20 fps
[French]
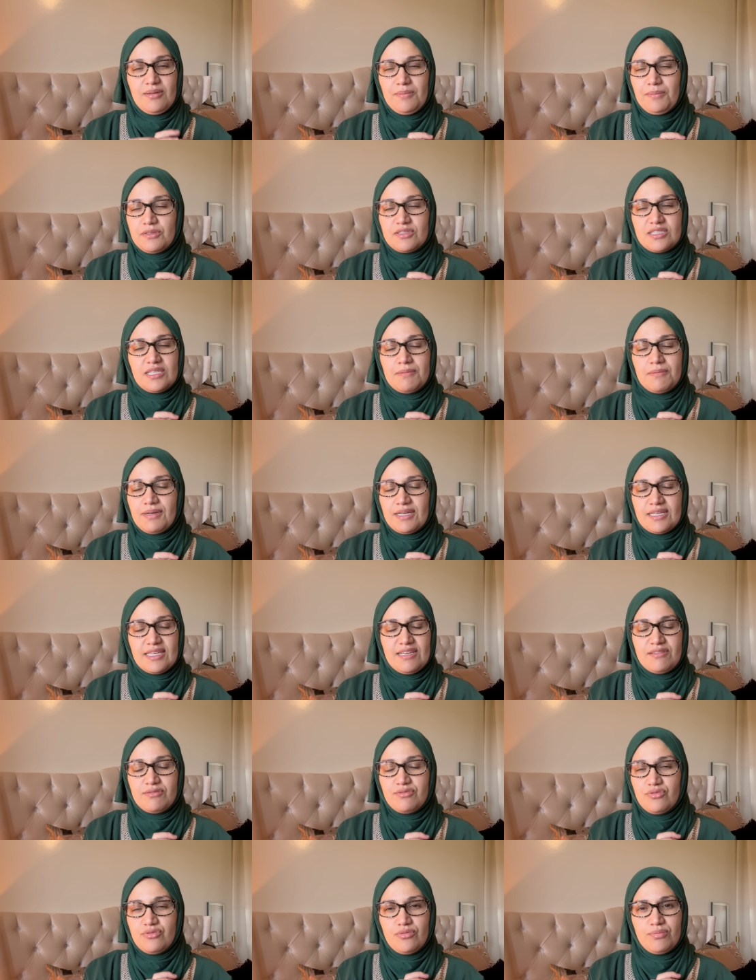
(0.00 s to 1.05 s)
pensez pas qu'à
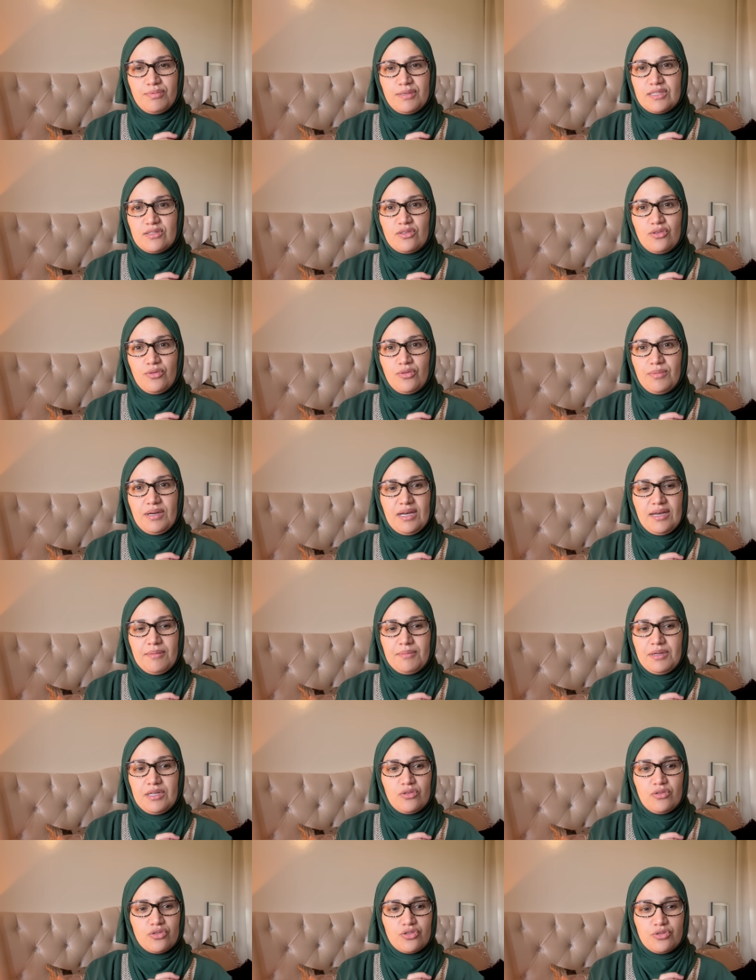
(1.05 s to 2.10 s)
vous parce que ben,
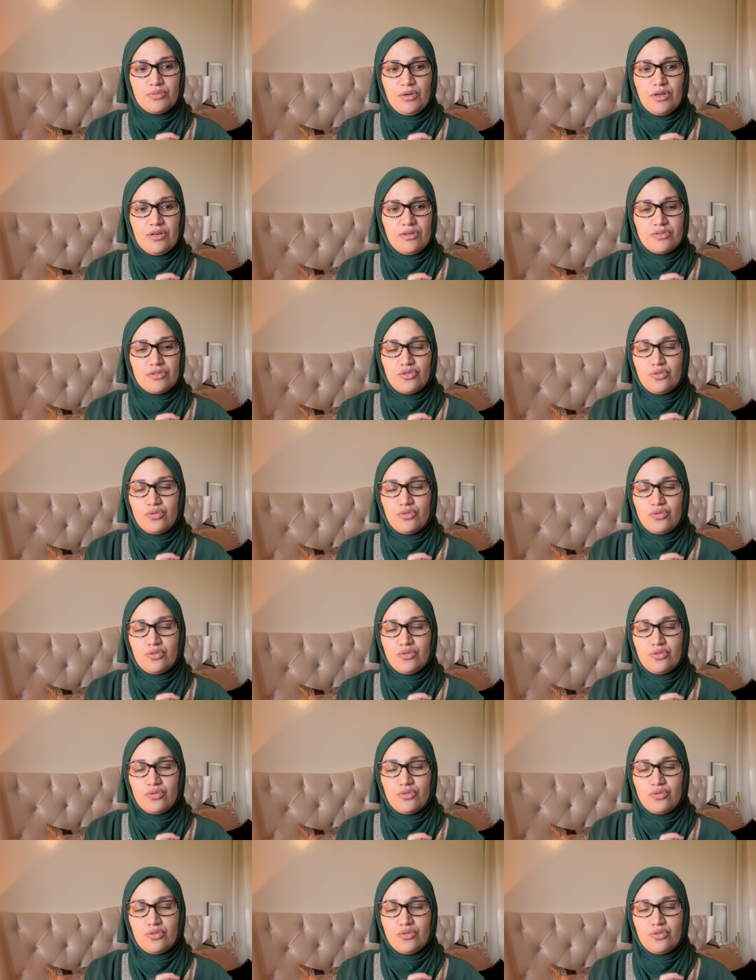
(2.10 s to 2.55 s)
malheureusement